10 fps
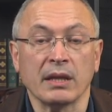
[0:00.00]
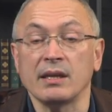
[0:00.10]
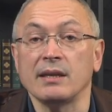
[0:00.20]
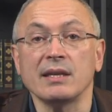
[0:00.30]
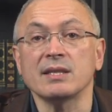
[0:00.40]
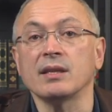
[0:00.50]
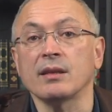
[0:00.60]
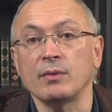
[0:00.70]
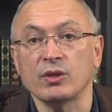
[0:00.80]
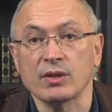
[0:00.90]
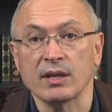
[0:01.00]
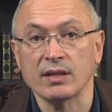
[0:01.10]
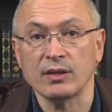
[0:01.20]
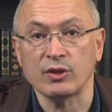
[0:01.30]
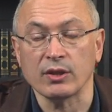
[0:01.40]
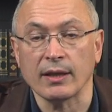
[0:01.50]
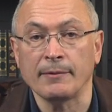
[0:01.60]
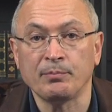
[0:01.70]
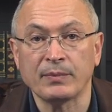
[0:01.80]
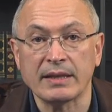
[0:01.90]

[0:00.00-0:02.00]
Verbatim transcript: Это и есть динамическая защита.